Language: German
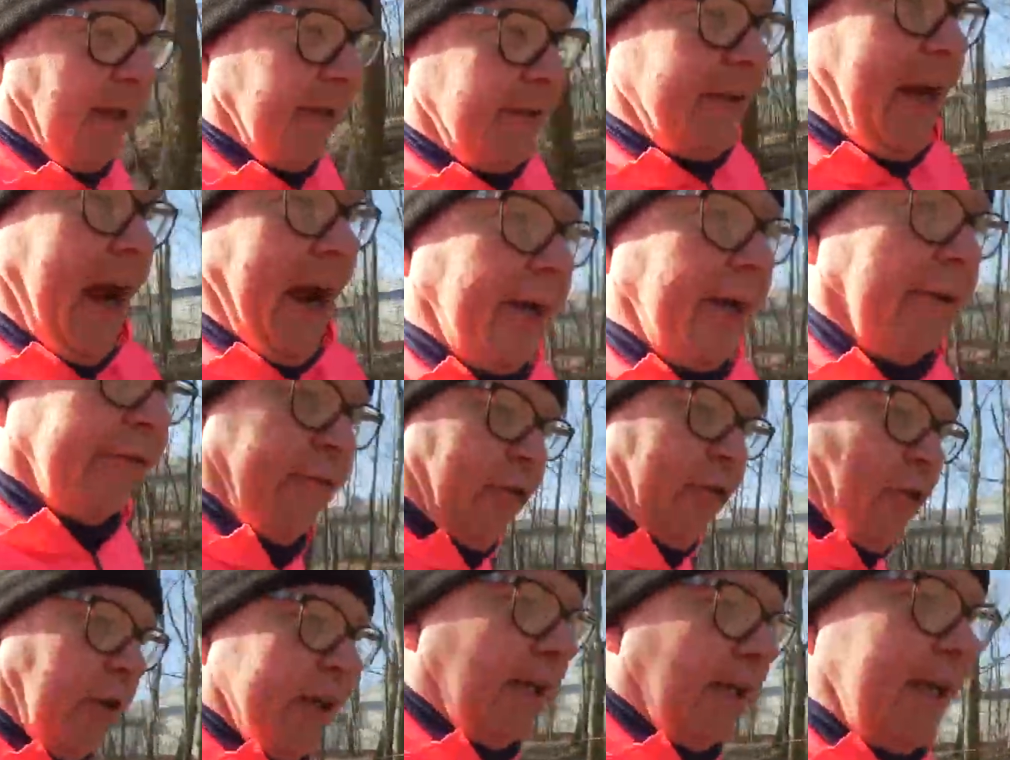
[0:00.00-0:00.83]
die eine
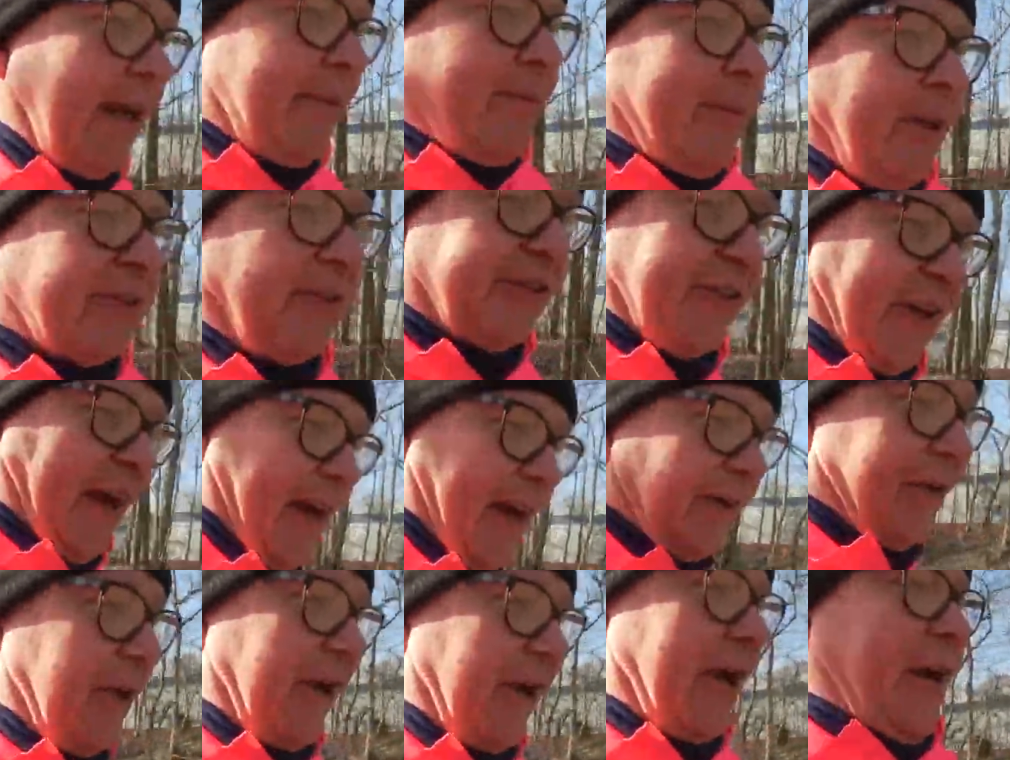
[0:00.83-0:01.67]
vorgegebene
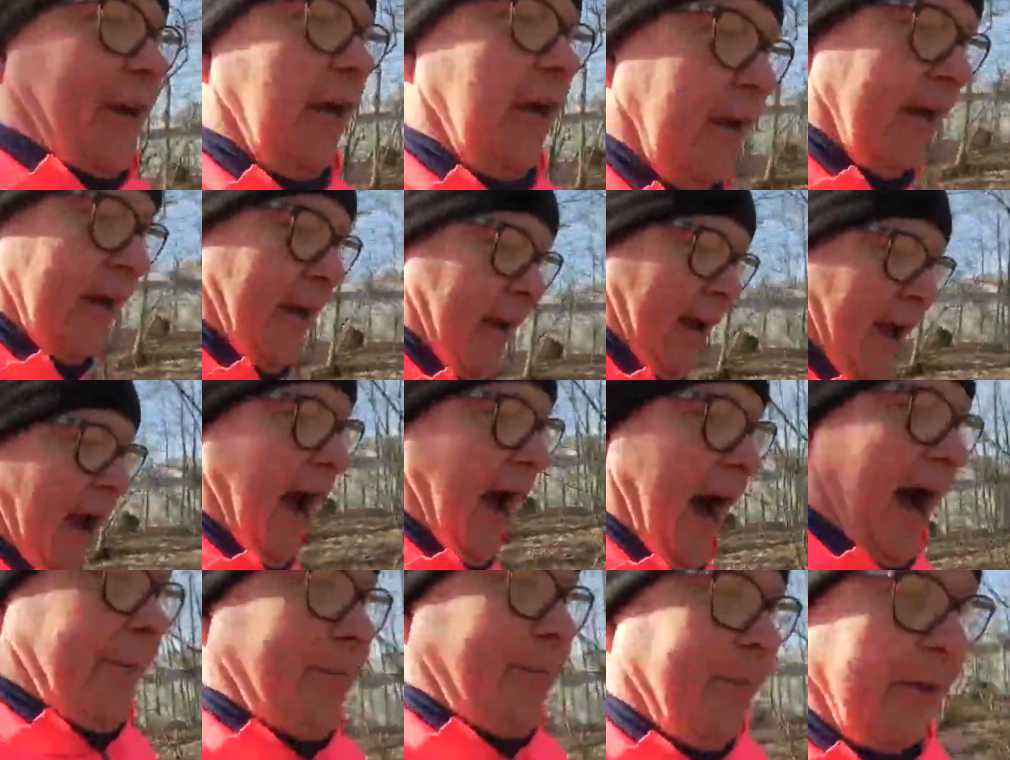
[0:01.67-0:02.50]
Zeit
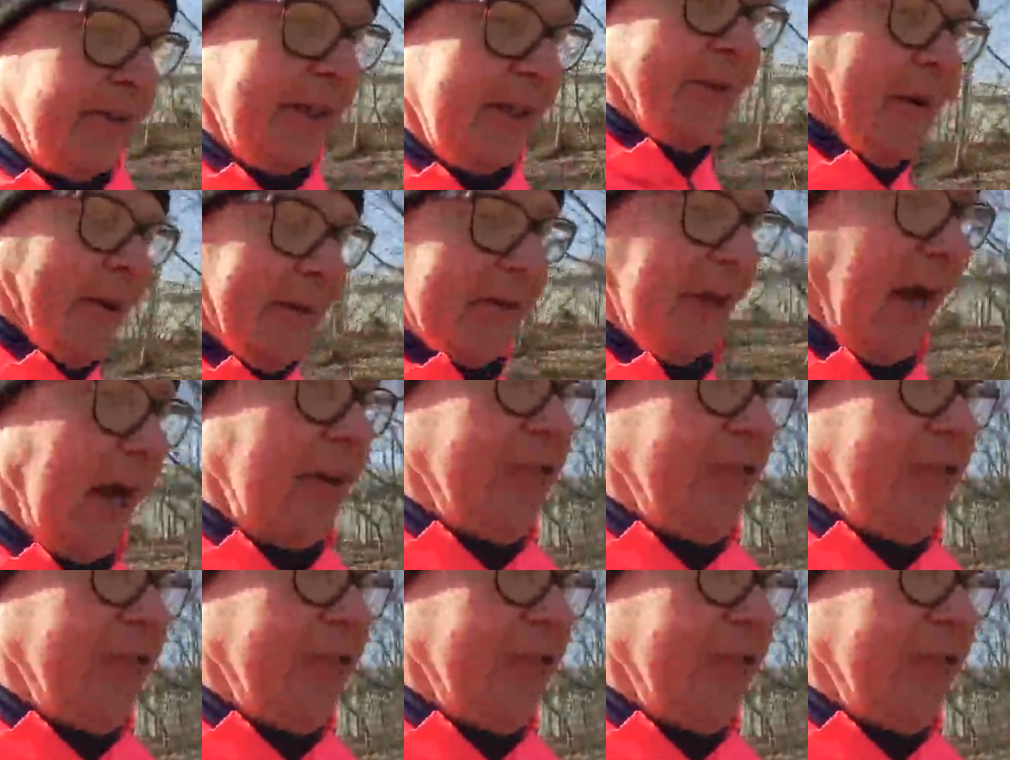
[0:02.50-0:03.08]
haben, an die man sich